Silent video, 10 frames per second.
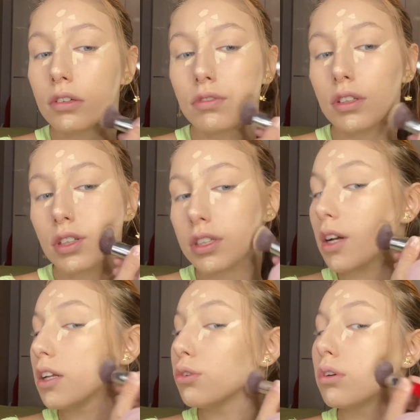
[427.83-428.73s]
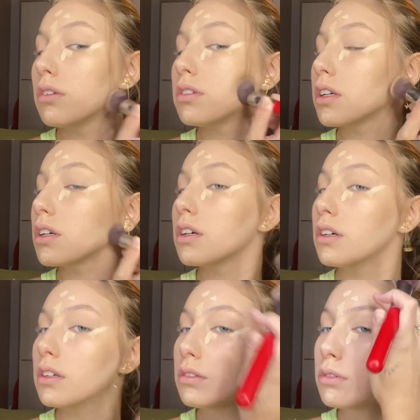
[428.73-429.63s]
Vou deixar ali do olho
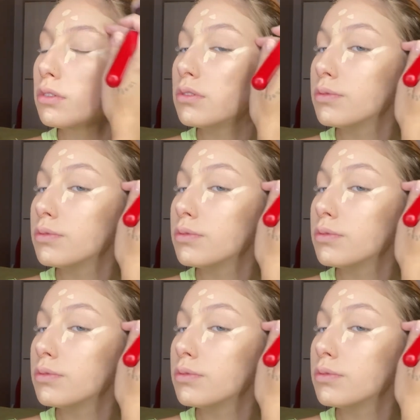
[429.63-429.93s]
secando.